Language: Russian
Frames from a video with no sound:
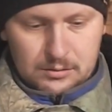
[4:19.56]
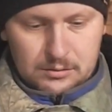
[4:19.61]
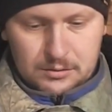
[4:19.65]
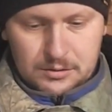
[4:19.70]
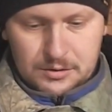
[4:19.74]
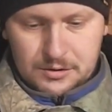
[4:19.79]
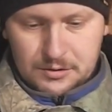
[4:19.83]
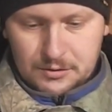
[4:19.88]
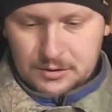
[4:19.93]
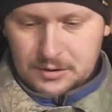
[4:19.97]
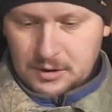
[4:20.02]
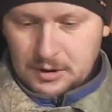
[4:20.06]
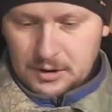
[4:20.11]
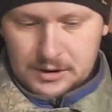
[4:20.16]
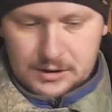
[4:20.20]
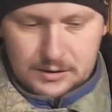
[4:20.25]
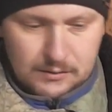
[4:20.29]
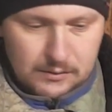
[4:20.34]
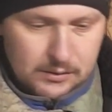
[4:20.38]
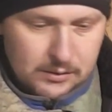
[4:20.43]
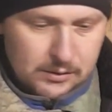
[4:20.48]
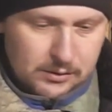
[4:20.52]
ну, ничего
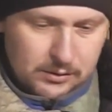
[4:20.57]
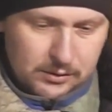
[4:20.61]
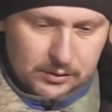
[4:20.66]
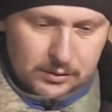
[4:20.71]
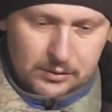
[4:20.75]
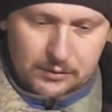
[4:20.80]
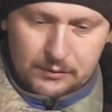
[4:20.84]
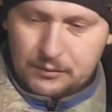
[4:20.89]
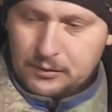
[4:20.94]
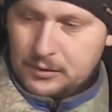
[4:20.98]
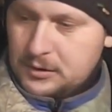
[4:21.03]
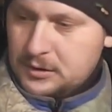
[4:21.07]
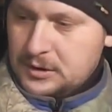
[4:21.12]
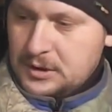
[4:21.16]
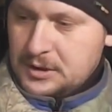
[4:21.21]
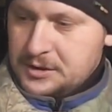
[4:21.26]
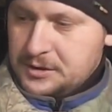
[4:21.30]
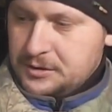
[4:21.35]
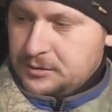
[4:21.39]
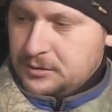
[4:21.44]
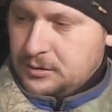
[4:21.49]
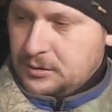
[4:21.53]
страшного. Вот,
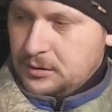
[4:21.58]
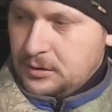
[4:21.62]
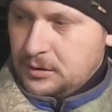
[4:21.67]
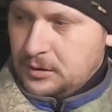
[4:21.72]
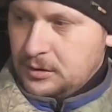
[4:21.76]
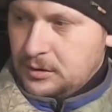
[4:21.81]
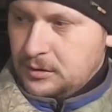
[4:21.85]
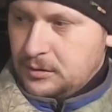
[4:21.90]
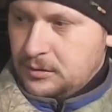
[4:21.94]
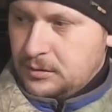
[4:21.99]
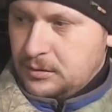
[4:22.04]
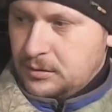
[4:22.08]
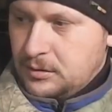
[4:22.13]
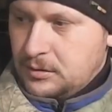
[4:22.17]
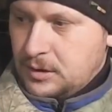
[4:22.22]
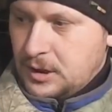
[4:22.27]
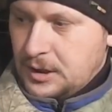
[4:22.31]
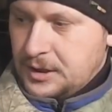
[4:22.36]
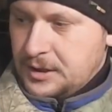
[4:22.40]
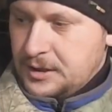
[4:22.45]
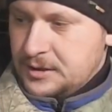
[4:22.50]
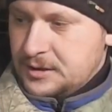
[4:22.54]
значит, э,
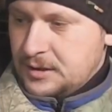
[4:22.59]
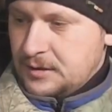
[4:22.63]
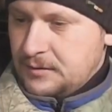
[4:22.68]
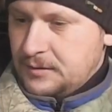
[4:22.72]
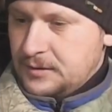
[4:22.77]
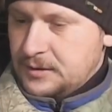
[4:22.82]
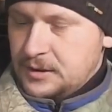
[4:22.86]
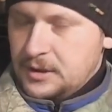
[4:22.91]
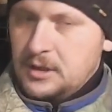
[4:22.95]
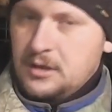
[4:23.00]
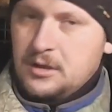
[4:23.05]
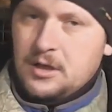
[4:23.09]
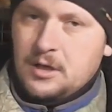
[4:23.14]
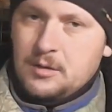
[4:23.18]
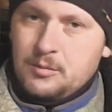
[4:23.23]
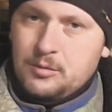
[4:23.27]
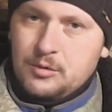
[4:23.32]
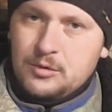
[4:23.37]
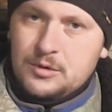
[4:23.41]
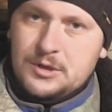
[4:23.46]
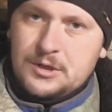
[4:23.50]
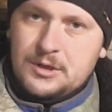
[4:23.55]
какие советы? Я как
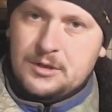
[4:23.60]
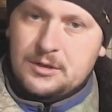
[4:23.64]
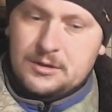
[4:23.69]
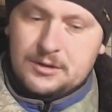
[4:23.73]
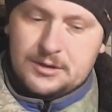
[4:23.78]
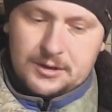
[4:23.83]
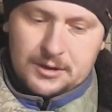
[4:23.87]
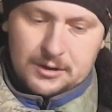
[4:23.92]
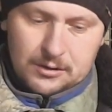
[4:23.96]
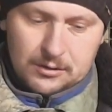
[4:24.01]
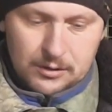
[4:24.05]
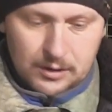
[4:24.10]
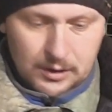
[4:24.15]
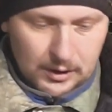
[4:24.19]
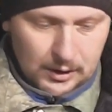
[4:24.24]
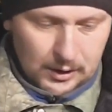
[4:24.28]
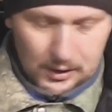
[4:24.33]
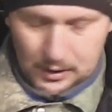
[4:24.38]
бы вот сделал,